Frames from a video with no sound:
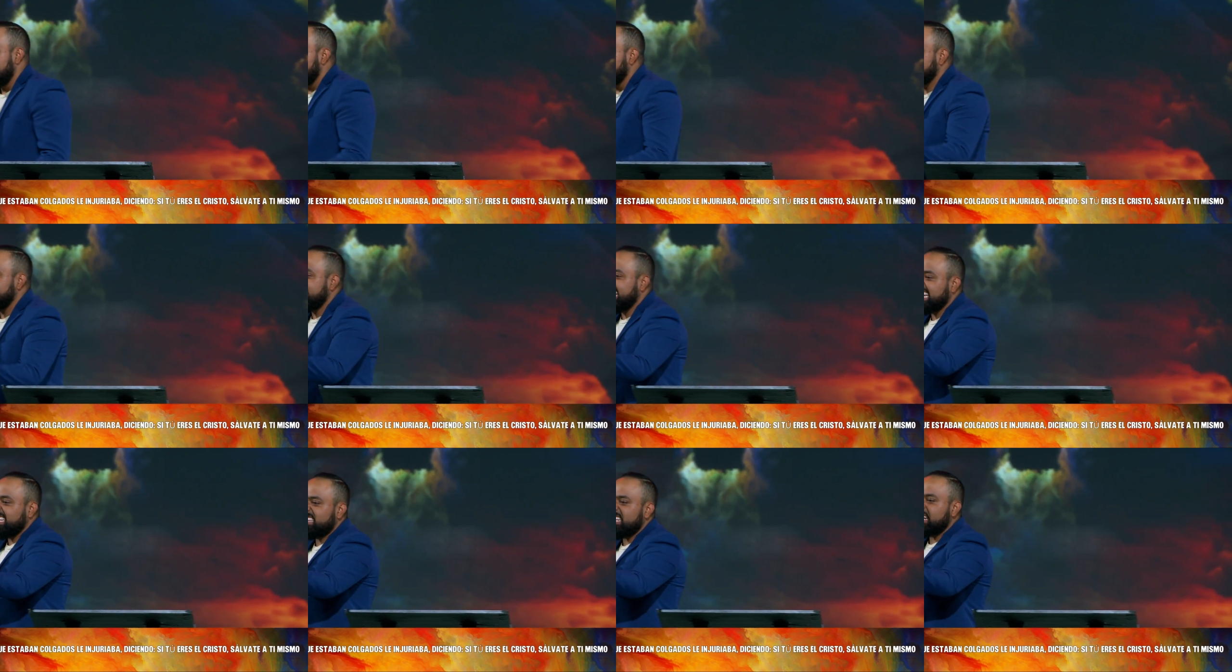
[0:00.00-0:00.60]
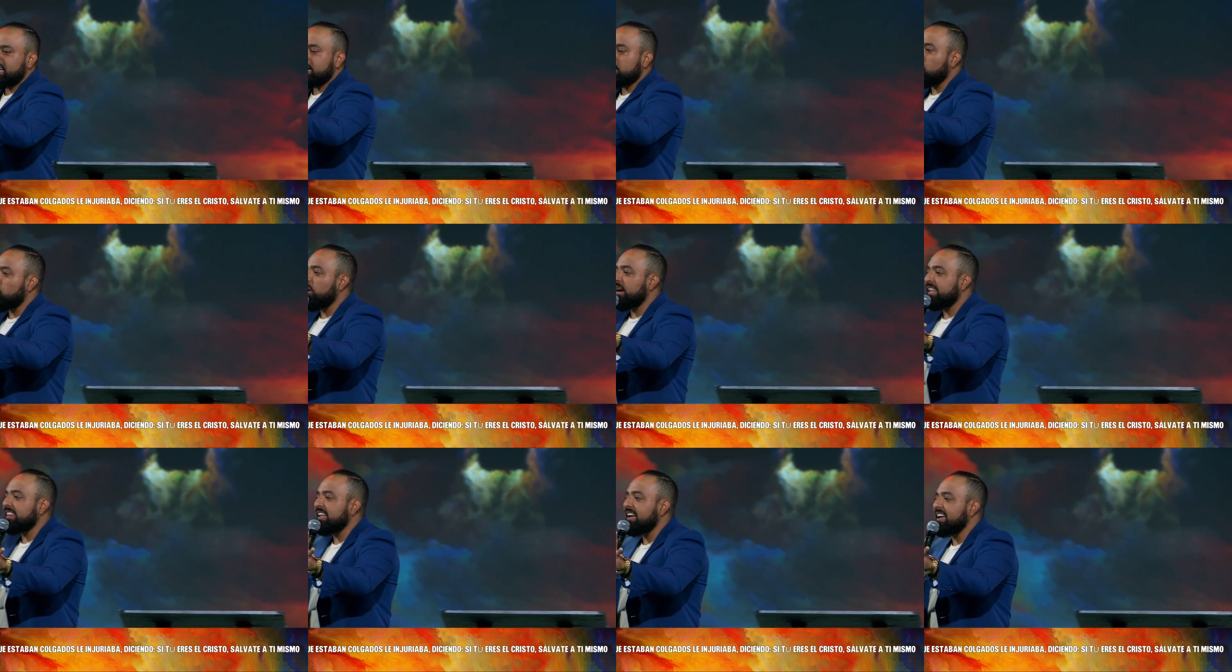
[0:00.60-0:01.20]
¿De qué te
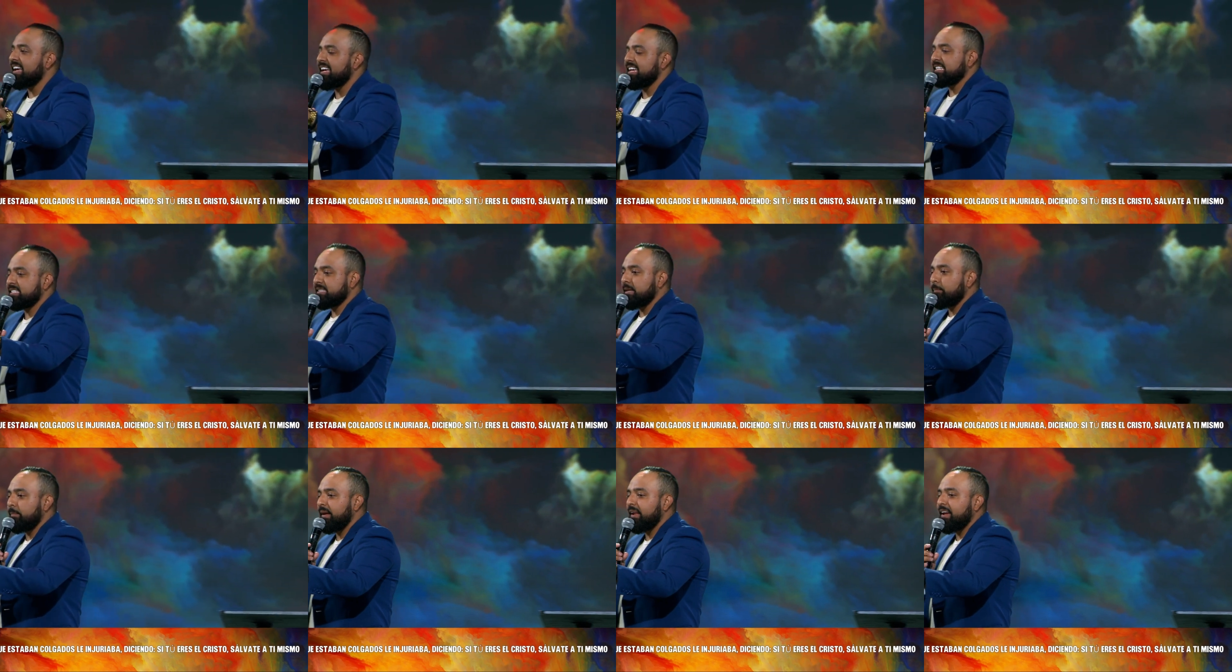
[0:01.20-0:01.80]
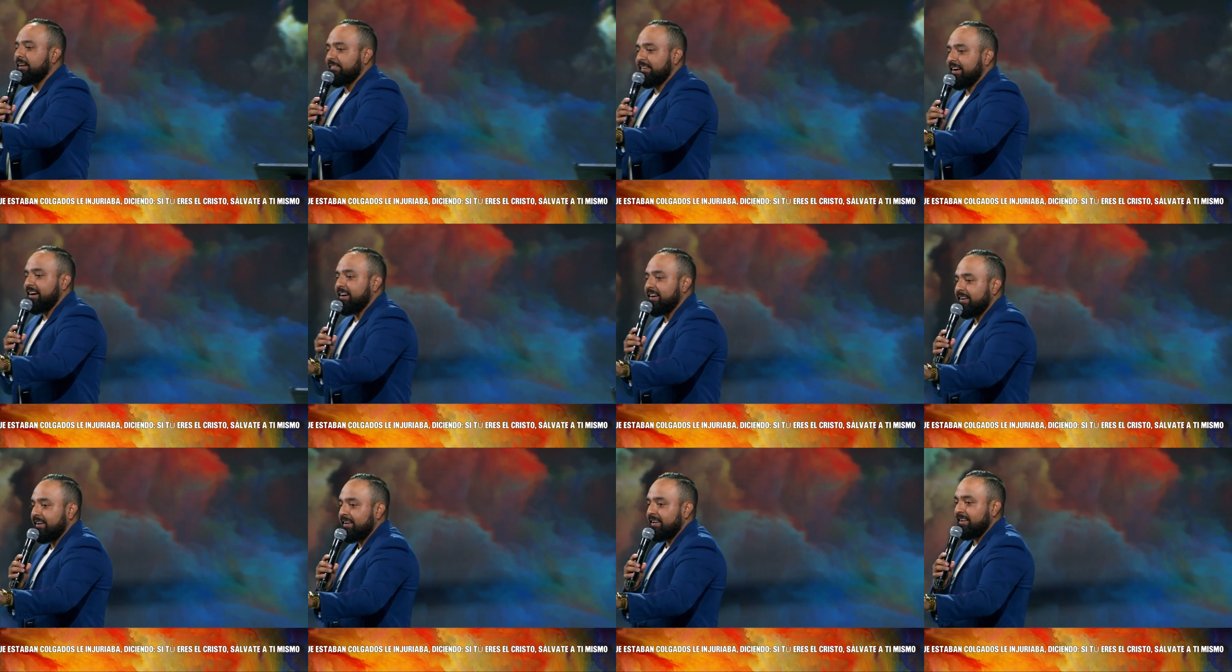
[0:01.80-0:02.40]
recuerda esta
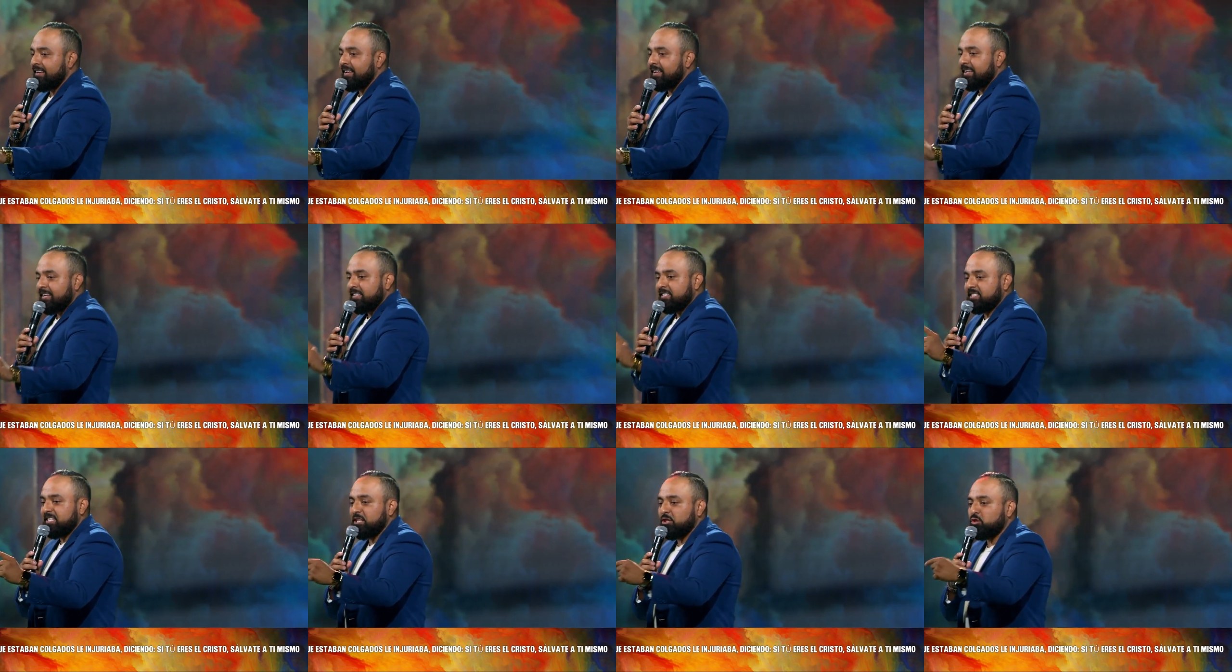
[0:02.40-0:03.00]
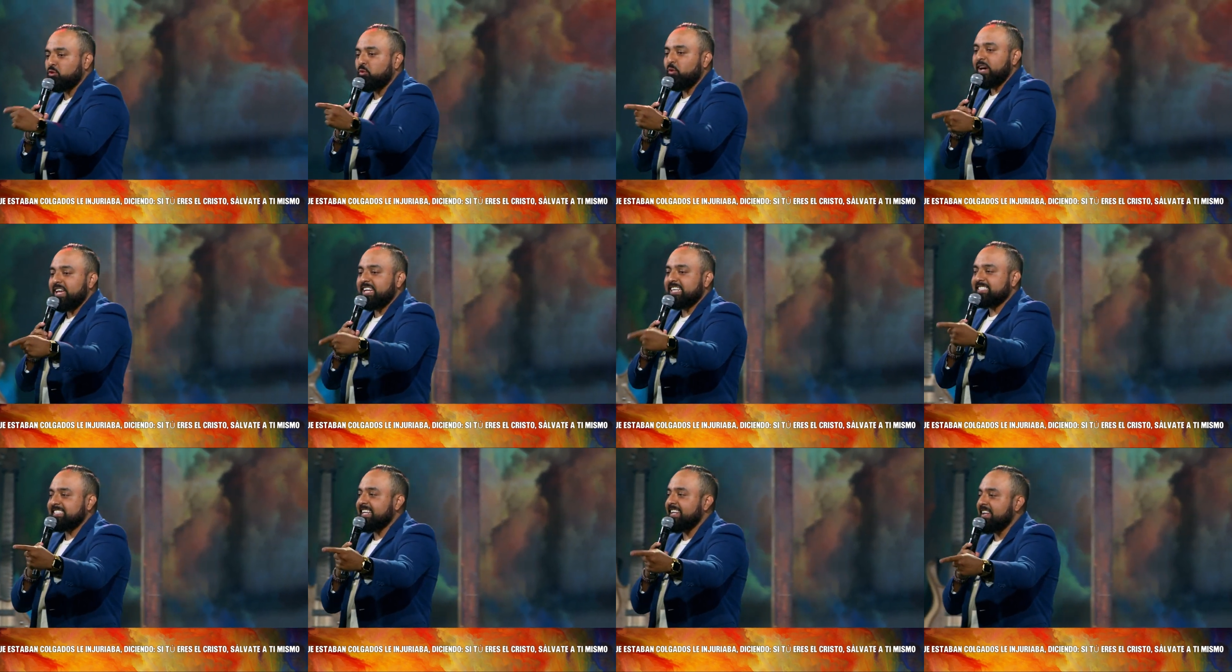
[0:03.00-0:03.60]
palabra? Si tú
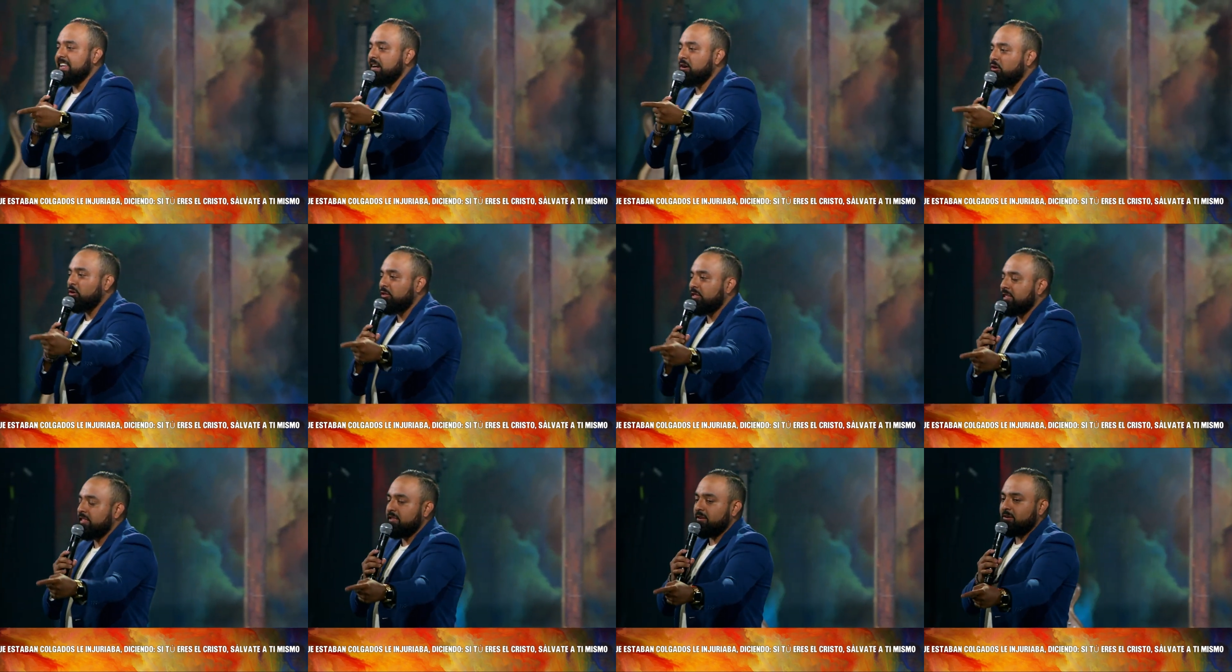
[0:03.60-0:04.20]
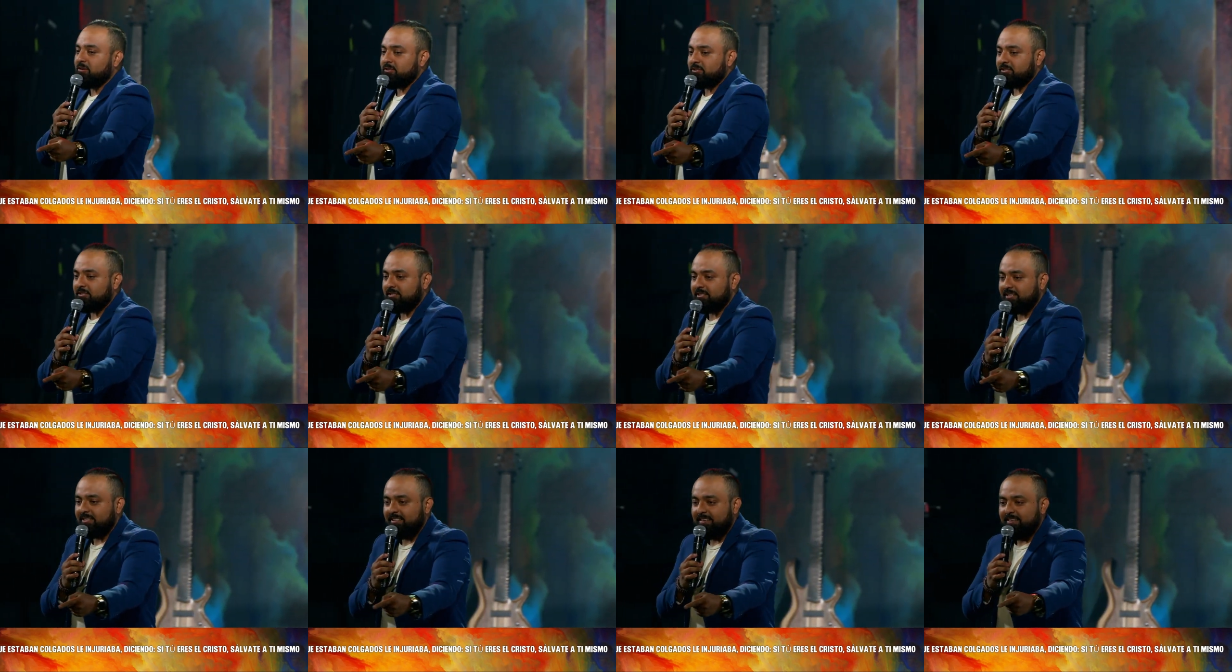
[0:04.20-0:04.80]
eres el Hijo de
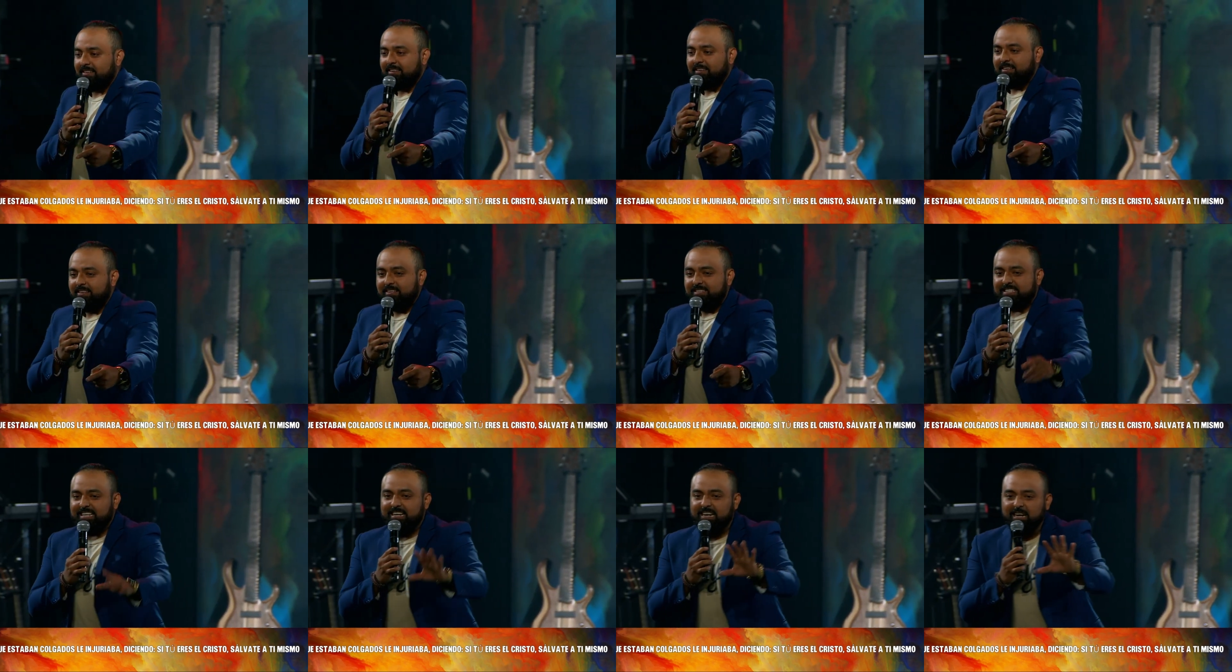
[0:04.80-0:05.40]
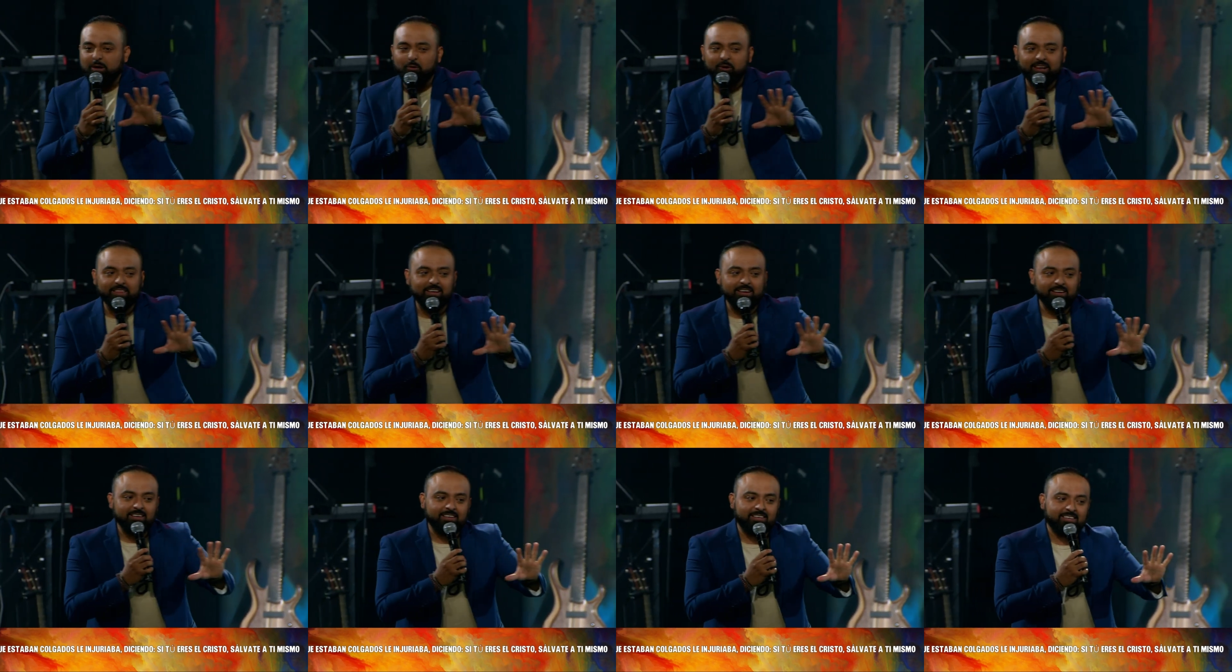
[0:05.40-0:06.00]
Dios. ¿Se
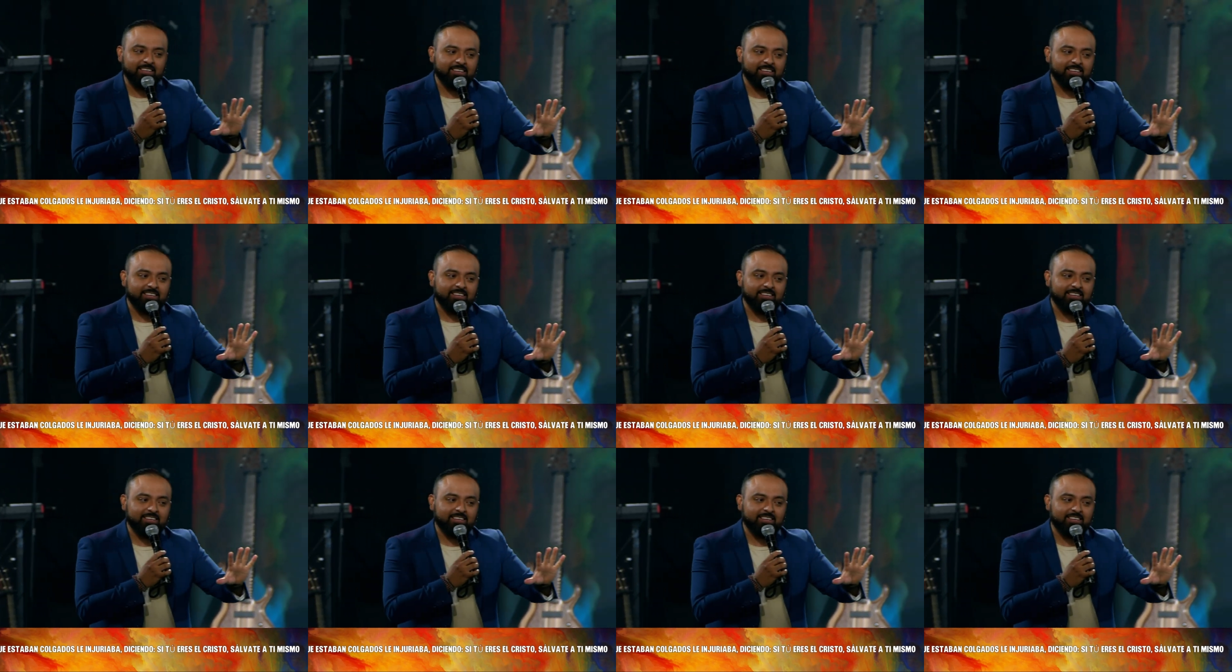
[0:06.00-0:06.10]
recuerdan?